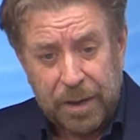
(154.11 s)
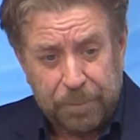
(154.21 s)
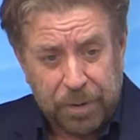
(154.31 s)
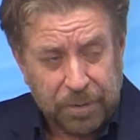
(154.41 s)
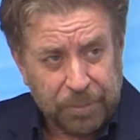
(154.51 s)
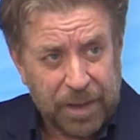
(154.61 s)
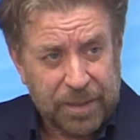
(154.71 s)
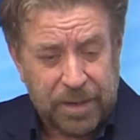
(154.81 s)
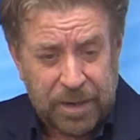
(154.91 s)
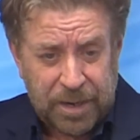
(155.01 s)

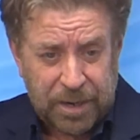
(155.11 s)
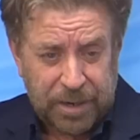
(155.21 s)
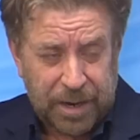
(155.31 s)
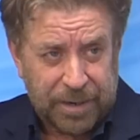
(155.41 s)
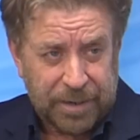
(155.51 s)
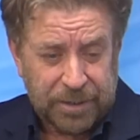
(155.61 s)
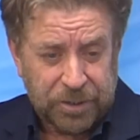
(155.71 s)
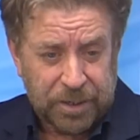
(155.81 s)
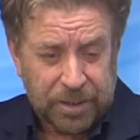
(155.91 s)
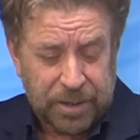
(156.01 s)
بالماضي يعني
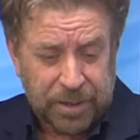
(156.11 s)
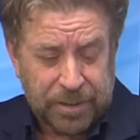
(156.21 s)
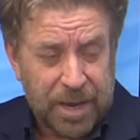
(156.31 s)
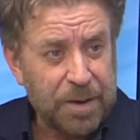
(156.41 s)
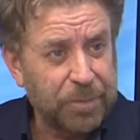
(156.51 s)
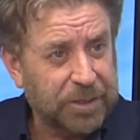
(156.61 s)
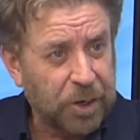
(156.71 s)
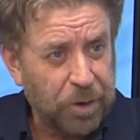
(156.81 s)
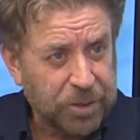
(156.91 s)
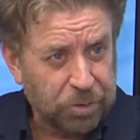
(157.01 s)
دائم
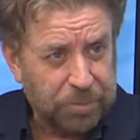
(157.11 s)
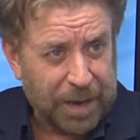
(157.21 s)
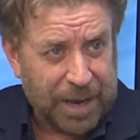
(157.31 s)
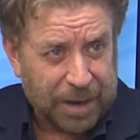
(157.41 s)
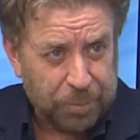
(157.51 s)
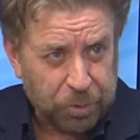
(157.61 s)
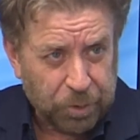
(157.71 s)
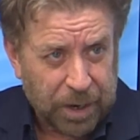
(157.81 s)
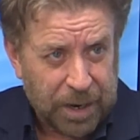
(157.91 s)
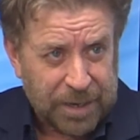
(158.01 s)
التواصل مع
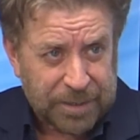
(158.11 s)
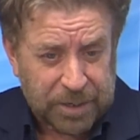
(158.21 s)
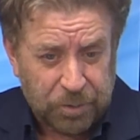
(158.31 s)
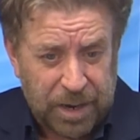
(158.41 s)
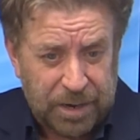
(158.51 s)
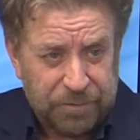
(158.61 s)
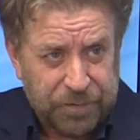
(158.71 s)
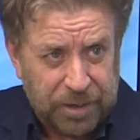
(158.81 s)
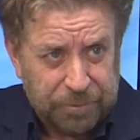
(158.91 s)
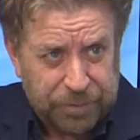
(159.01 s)
عمورة سواء
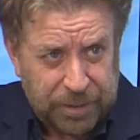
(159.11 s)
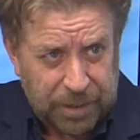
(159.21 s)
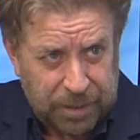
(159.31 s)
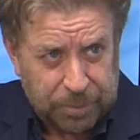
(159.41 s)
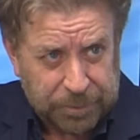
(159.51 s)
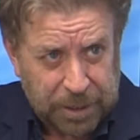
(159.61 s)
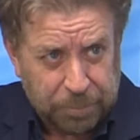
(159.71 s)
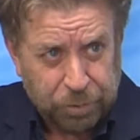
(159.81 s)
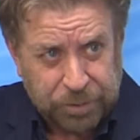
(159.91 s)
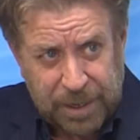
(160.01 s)
في في
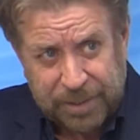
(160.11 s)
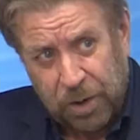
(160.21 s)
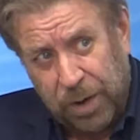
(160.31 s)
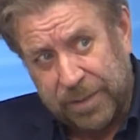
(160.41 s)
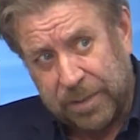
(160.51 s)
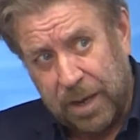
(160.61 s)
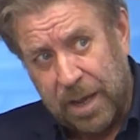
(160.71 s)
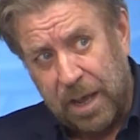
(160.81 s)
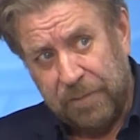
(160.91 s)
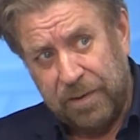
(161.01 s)
التربصات أو حتى
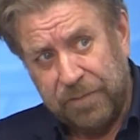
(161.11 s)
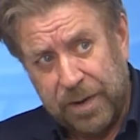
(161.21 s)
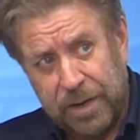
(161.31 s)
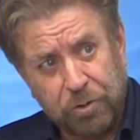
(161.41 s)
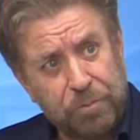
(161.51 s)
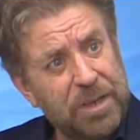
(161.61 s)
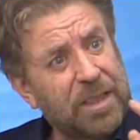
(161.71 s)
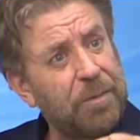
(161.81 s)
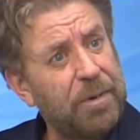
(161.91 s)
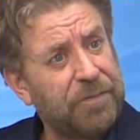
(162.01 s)
في فريقه
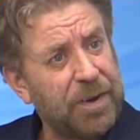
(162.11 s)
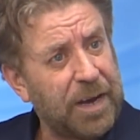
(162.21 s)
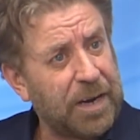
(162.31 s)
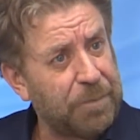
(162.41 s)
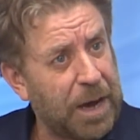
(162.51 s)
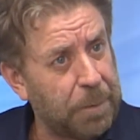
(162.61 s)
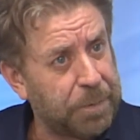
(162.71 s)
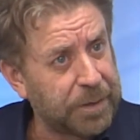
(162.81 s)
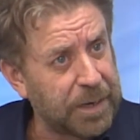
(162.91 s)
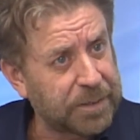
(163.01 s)
مثل ما فعل مع
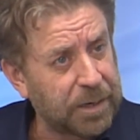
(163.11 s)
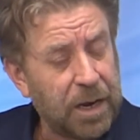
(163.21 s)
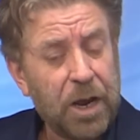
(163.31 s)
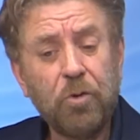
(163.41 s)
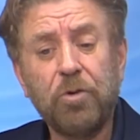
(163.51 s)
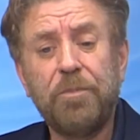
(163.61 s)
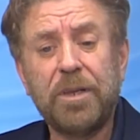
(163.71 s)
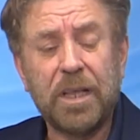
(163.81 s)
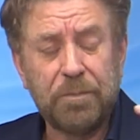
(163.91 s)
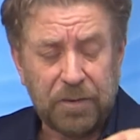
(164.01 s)
بن ناصر
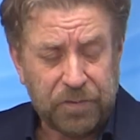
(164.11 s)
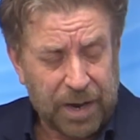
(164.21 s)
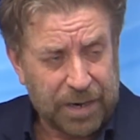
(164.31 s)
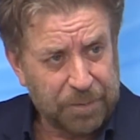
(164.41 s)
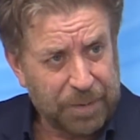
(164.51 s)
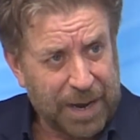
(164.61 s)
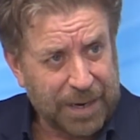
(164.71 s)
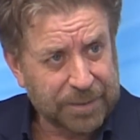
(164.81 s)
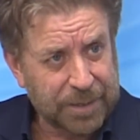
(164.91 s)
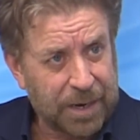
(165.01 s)
ومثل ما فعل مع
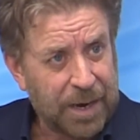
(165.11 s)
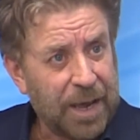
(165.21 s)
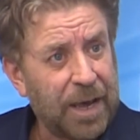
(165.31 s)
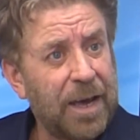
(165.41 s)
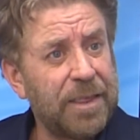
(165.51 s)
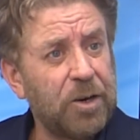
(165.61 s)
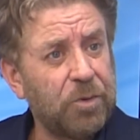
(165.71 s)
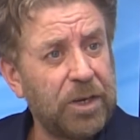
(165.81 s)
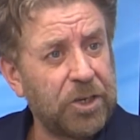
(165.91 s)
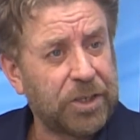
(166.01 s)
عطال هذا
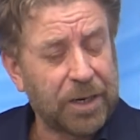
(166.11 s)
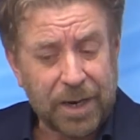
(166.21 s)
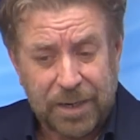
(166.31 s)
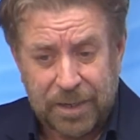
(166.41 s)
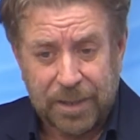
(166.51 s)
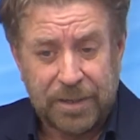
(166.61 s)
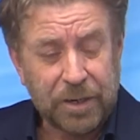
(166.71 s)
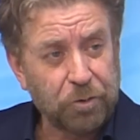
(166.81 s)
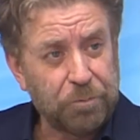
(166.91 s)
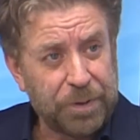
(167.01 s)
هو الاشتغال الذي
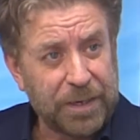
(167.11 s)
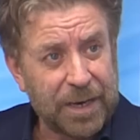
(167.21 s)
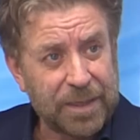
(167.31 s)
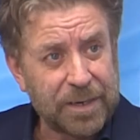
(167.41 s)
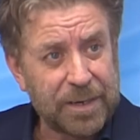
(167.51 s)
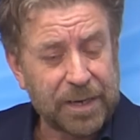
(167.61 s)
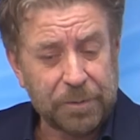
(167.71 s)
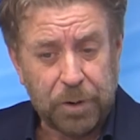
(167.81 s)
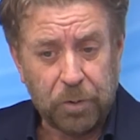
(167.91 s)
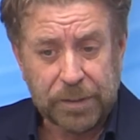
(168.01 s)
يقوم به هذا
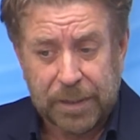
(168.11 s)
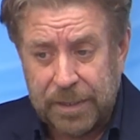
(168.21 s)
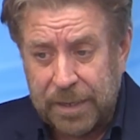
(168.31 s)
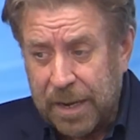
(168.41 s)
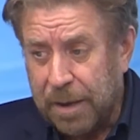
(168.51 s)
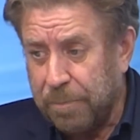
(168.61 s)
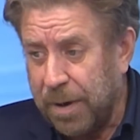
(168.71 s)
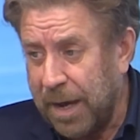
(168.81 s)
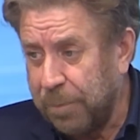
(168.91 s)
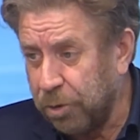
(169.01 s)
الناخب الوطني
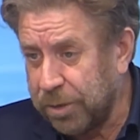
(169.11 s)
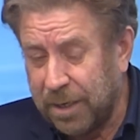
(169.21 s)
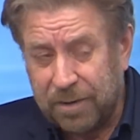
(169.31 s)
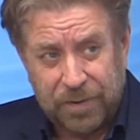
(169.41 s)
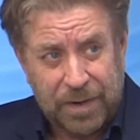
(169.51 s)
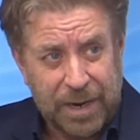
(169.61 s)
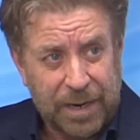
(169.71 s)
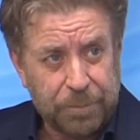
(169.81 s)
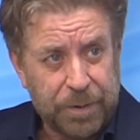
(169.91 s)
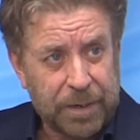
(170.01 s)
مع مختلف
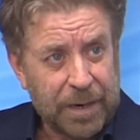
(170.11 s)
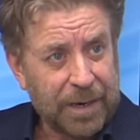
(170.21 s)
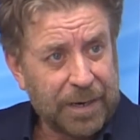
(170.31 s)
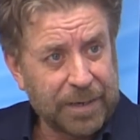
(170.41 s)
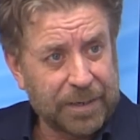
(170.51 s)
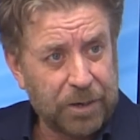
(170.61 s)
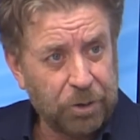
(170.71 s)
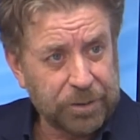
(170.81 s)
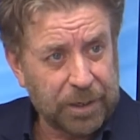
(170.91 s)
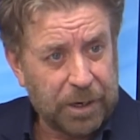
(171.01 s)
اللاعبين لكي
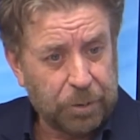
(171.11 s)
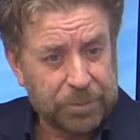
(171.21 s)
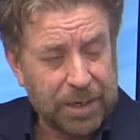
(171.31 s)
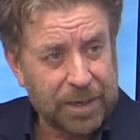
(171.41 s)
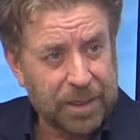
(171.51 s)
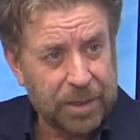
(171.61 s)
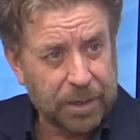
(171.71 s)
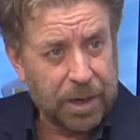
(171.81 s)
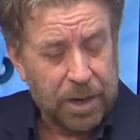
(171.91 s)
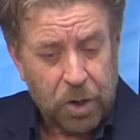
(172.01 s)
يعطي لهم تلك
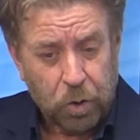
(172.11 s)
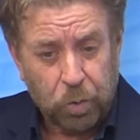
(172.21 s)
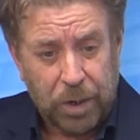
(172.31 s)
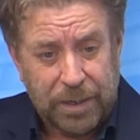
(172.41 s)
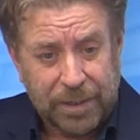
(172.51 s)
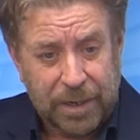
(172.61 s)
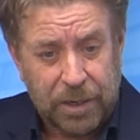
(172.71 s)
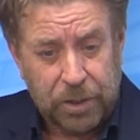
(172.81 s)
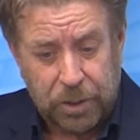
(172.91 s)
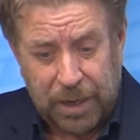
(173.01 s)
الثقة
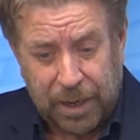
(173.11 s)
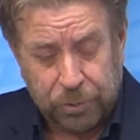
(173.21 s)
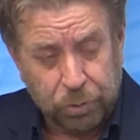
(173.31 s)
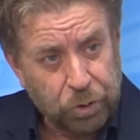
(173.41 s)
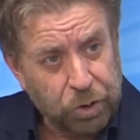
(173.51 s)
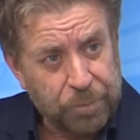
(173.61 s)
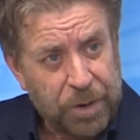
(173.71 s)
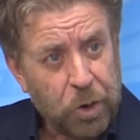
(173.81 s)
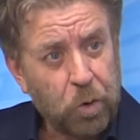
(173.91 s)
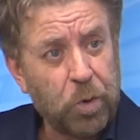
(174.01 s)
ولكي يحضنهم
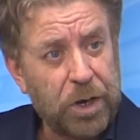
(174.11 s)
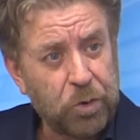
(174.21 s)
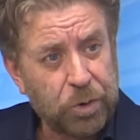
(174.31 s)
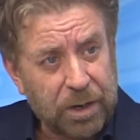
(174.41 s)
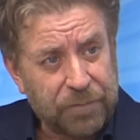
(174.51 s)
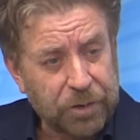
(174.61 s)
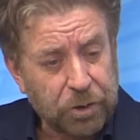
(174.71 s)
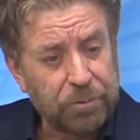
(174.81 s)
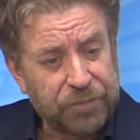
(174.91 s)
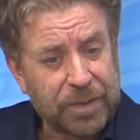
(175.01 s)

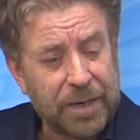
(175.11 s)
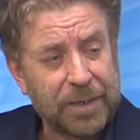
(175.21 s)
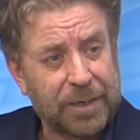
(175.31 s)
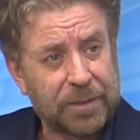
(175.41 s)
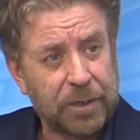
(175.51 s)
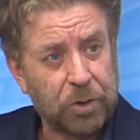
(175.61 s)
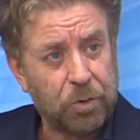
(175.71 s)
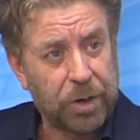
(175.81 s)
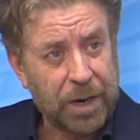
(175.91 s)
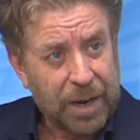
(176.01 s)
ويرافقهم في ذلك
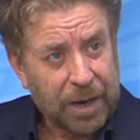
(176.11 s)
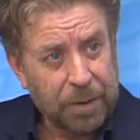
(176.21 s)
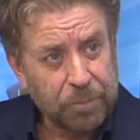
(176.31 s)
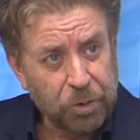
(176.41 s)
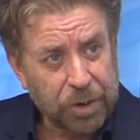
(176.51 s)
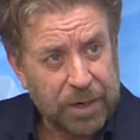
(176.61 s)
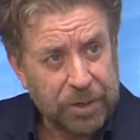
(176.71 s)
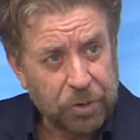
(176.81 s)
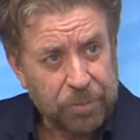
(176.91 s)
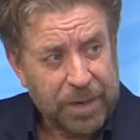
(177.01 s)
التطور عمورة
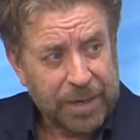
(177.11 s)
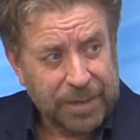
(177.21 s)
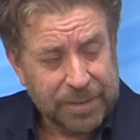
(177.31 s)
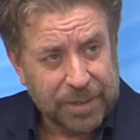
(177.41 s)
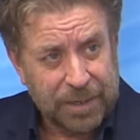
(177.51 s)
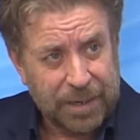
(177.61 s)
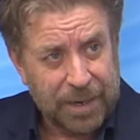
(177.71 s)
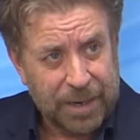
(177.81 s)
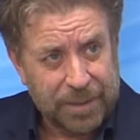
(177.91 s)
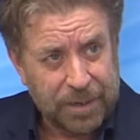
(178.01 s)
اليوم يصل إلى
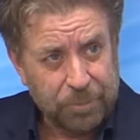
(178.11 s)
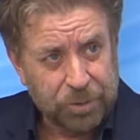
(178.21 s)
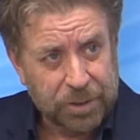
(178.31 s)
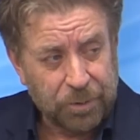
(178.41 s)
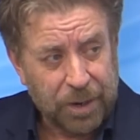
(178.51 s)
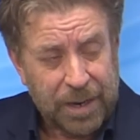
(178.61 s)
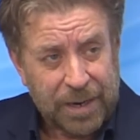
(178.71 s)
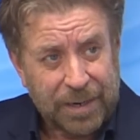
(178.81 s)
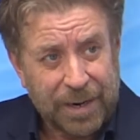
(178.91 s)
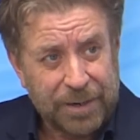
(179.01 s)
هذا المستوى
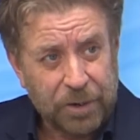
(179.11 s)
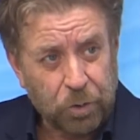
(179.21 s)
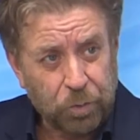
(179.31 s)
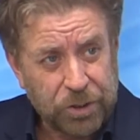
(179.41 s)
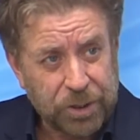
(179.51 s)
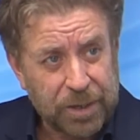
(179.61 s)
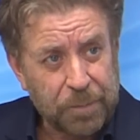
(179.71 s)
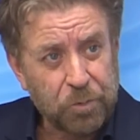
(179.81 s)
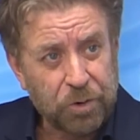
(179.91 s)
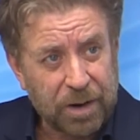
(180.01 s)
لأنه وجد
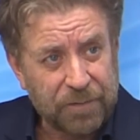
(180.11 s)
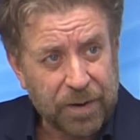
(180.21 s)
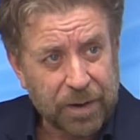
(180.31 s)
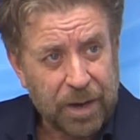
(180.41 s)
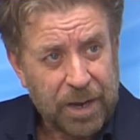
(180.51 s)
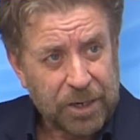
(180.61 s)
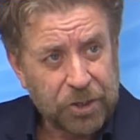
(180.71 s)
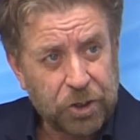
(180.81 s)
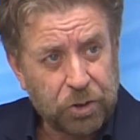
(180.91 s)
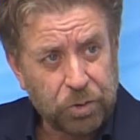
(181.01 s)
مرافقة
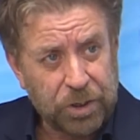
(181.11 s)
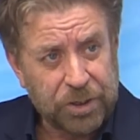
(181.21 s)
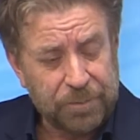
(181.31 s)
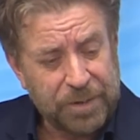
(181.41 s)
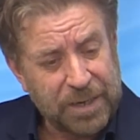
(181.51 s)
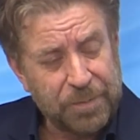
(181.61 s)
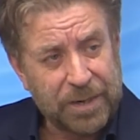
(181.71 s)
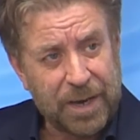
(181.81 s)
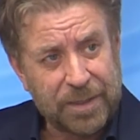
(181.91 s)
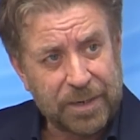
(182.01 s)
جد إيجابية من
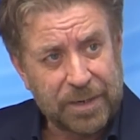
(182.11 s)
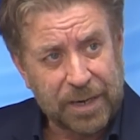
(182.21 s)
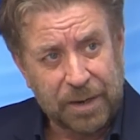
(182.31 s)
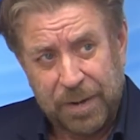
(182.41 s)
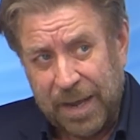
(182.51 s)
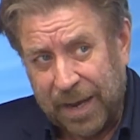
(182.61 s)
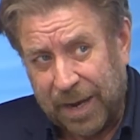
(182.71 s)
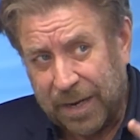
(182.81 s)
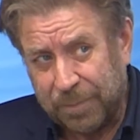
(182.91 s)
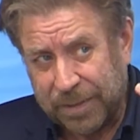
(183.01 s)
هذا الناخب
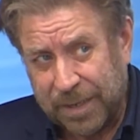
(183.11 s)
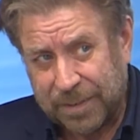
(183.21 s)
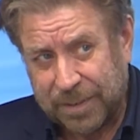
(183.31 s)
على مدار